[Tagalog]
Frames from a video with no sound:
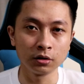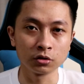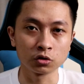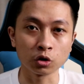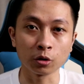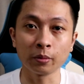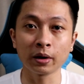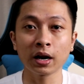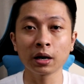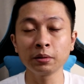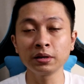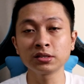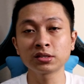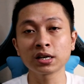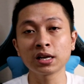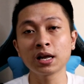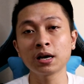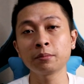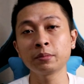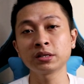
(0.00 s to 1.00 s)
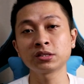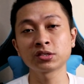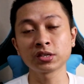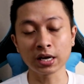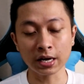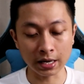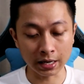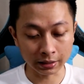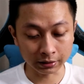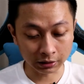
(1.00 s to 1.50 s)
So maraming salamat
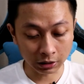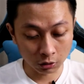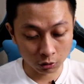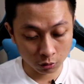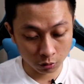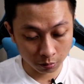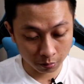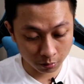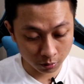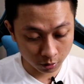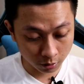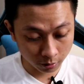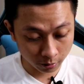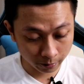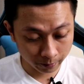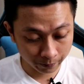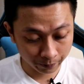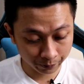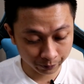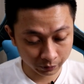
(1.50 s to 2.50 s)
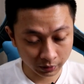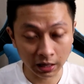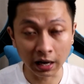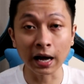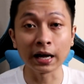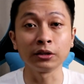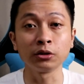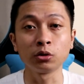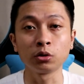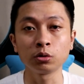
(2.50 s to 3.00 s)
sa tanong mo,
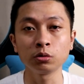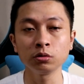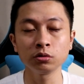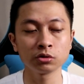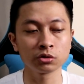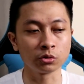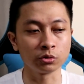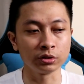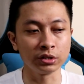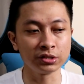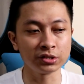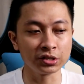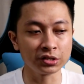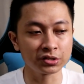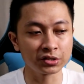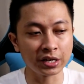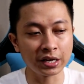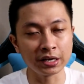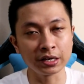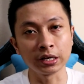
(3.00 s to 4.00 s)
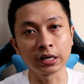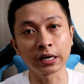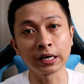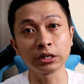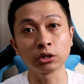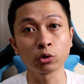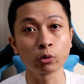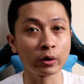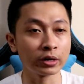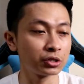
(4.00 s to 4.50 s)
Andrew. So this is a
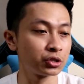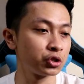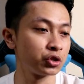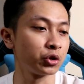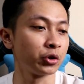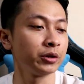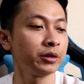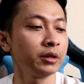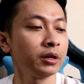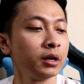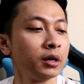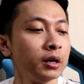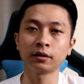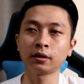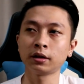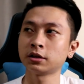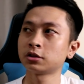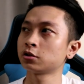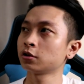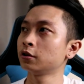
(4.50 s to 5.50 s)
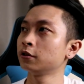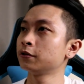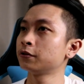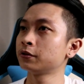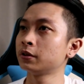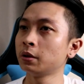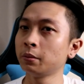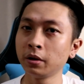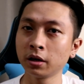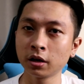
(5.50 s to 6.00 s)
great question. As
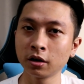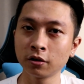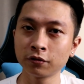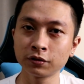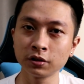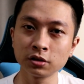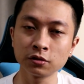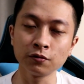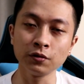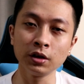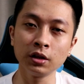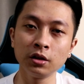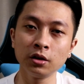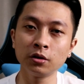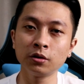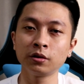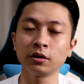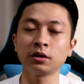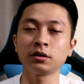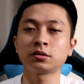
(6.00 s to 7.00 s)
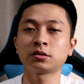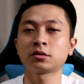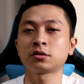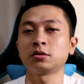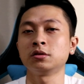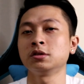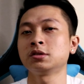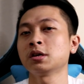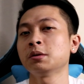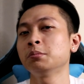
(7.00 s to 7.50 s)
of the making of this video is
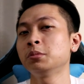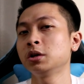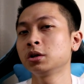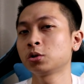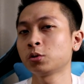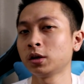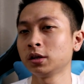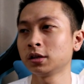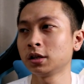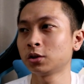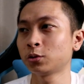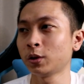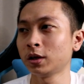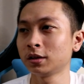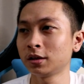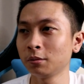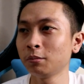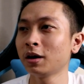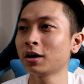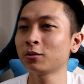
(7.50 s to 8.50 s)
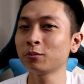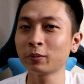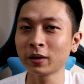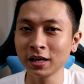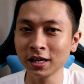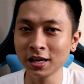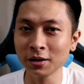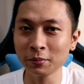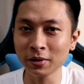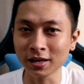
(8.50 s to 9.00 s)
December 2020. Meron pa
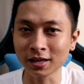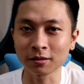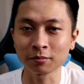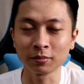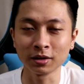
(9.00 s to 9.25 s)
din naman eh.